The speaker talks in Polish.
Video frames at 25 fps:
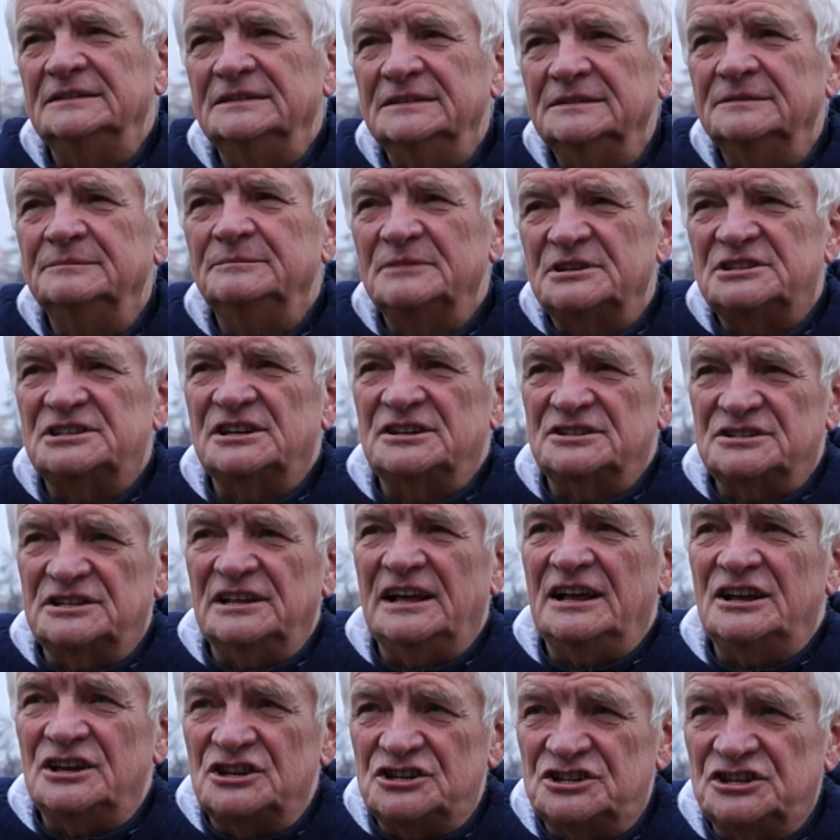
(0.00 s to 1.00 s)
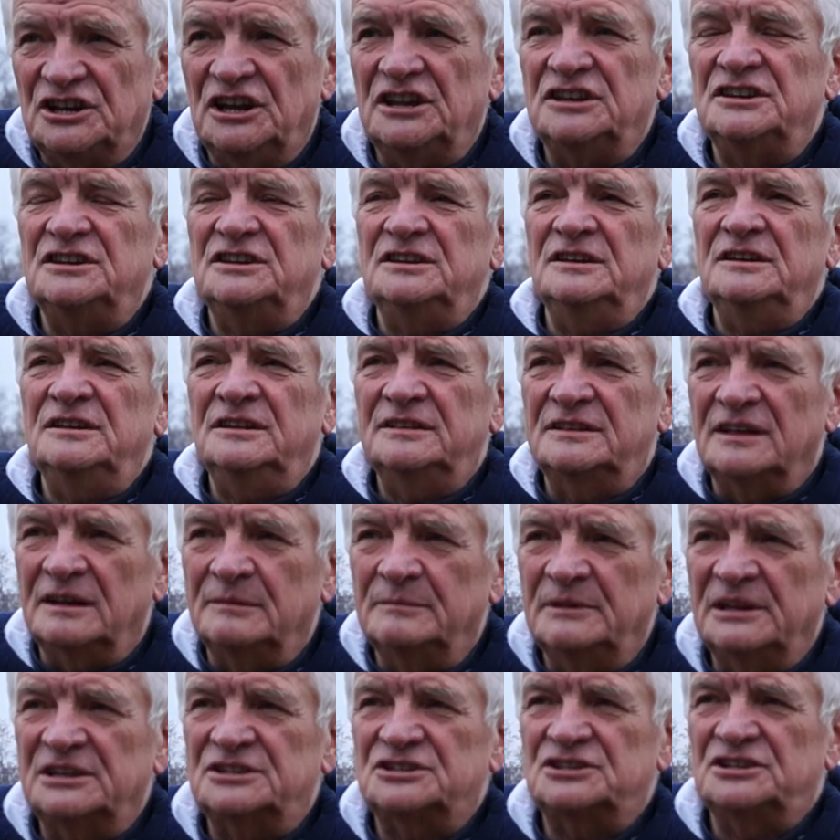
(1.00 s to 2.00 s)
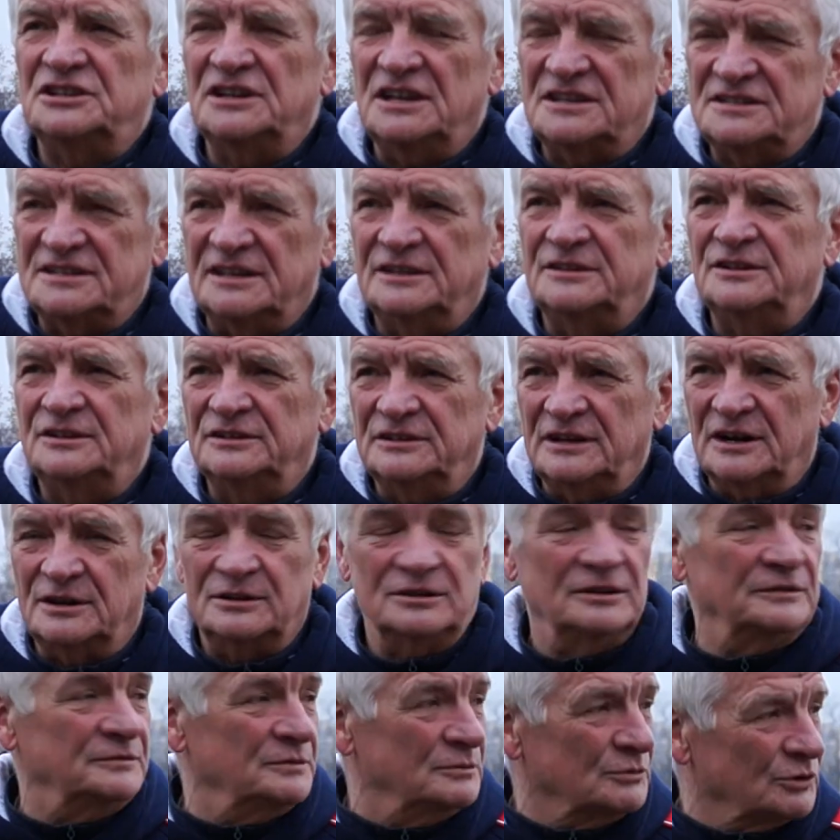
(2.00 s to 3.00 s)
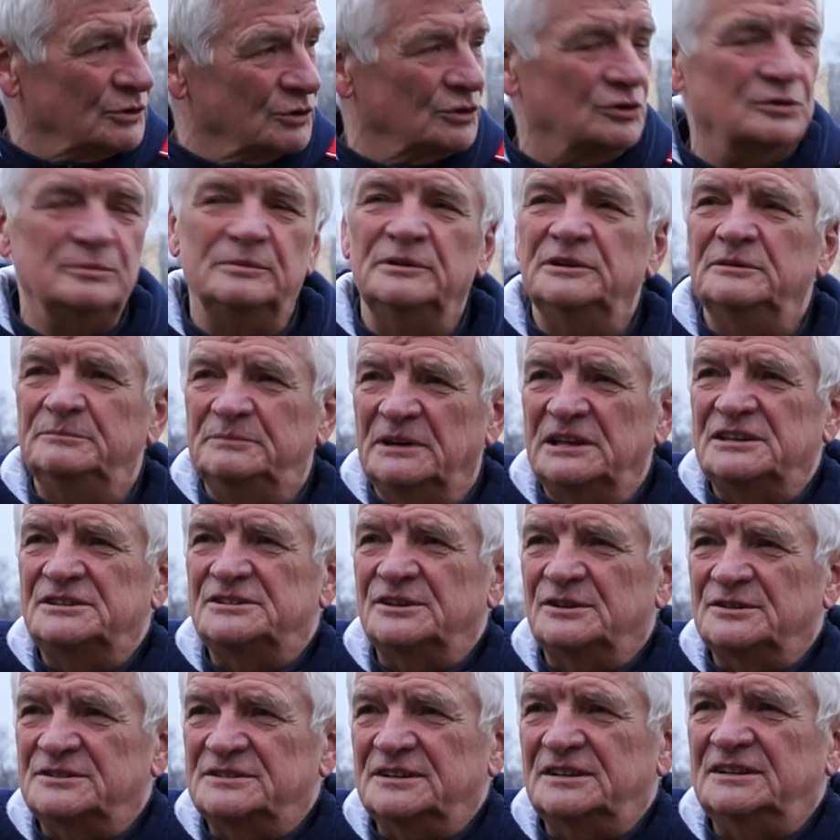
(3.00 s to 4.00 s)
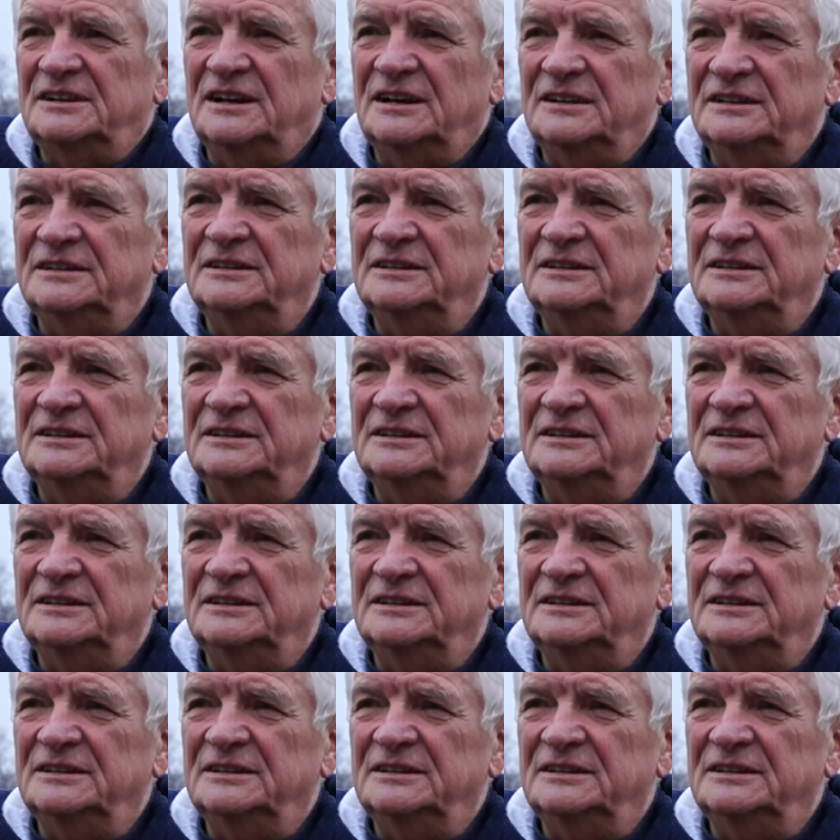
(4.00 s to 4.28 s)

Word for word: Yy, myślę, że na jesieni ten mecz na stadion Narodowym Rugby będzie rozegrany.